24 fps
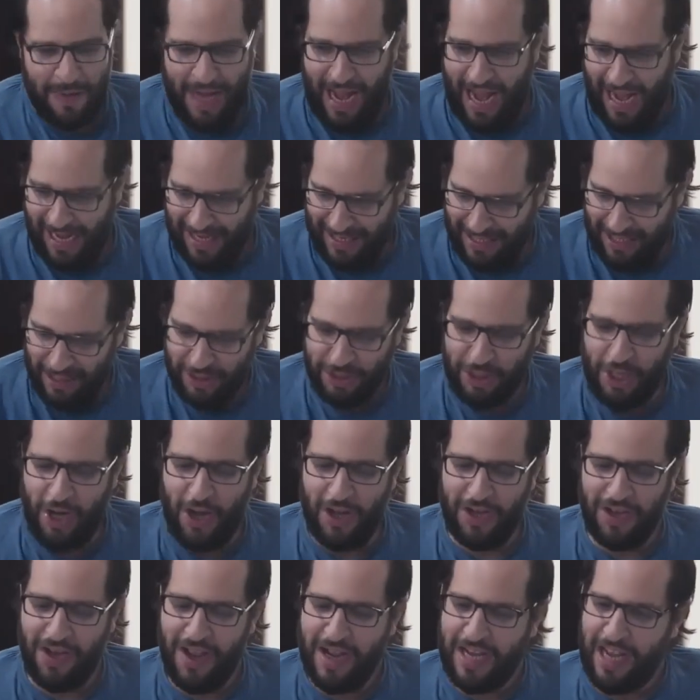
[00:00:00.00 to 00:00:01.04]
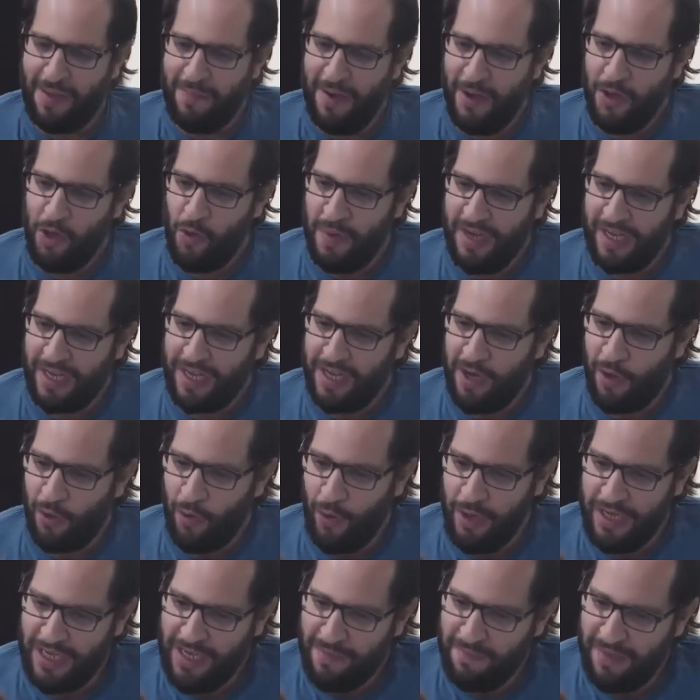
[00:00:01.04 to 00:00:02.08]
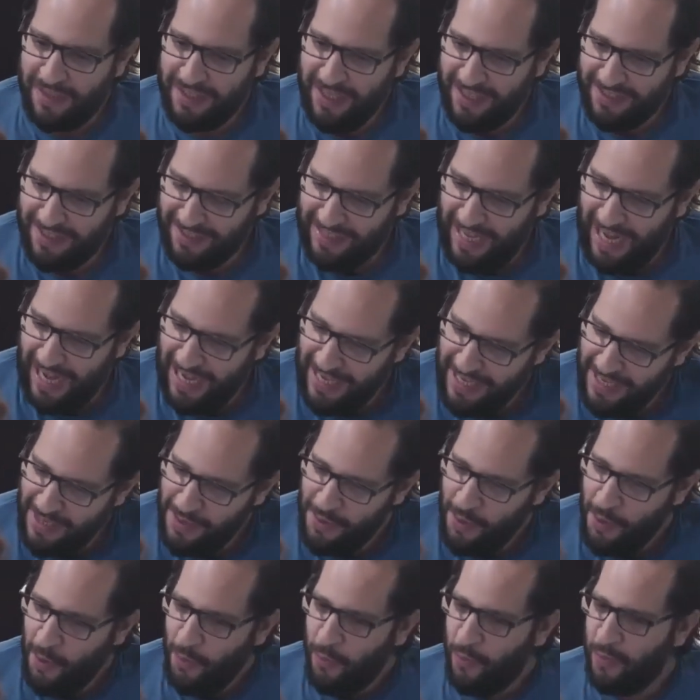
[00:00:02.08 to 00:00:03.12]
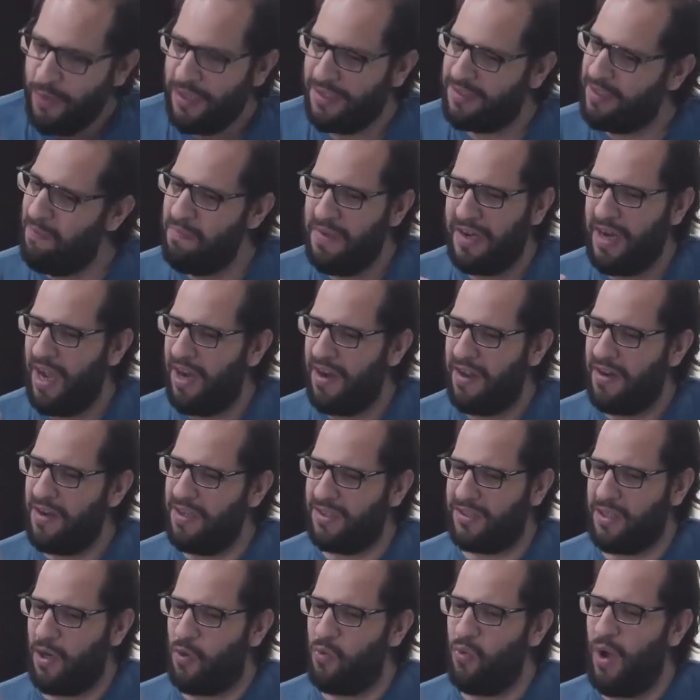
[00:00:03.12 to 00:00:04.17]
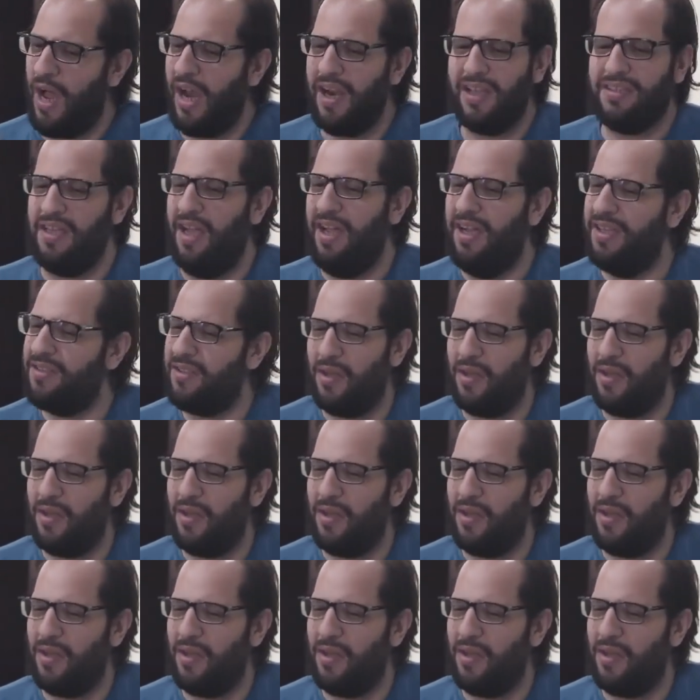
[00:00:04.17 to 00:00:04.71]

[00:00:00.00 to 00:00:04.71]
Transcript: طيب يا حاج ان شاء الله كمان يومين كده نروح نجيب نتيجه التحاليل ونطمن على راسك وعلى